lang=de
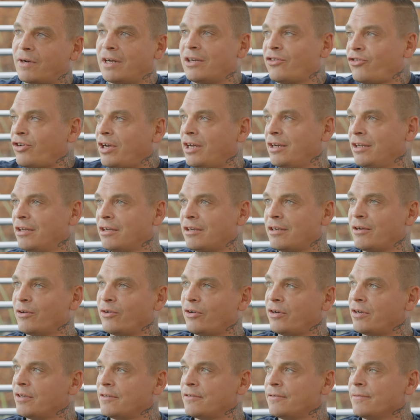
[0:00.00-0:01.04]
wahrscheinlich
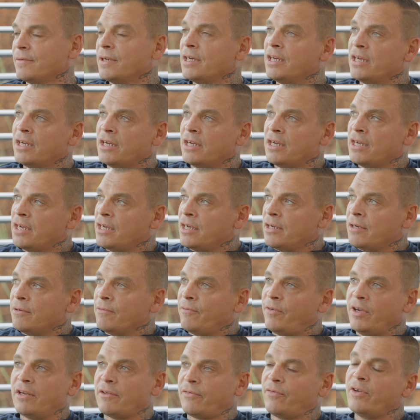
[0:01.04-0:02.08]
gehört
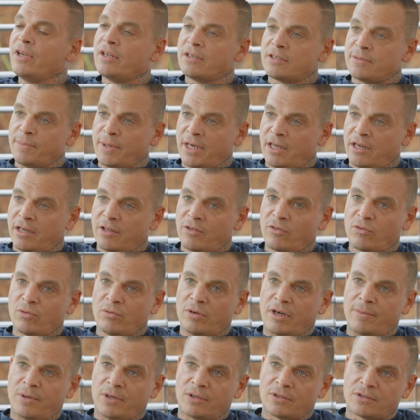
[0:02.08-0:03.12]
vieles, vieles mehr dazu,
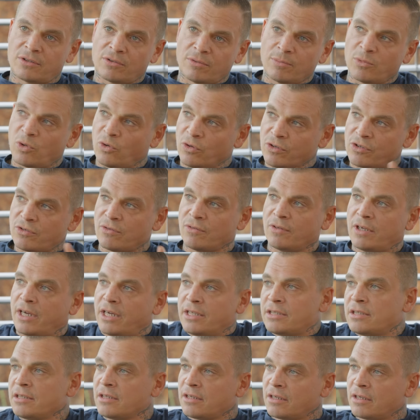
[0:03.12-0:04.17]
aber so im Großen und
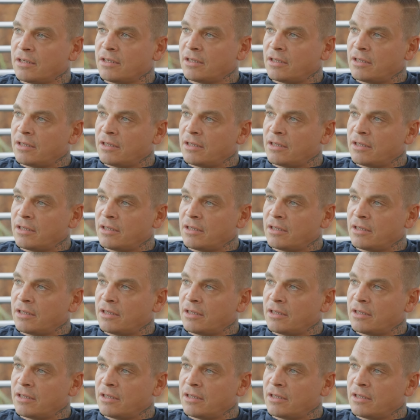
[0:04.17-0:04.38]
Ganzen,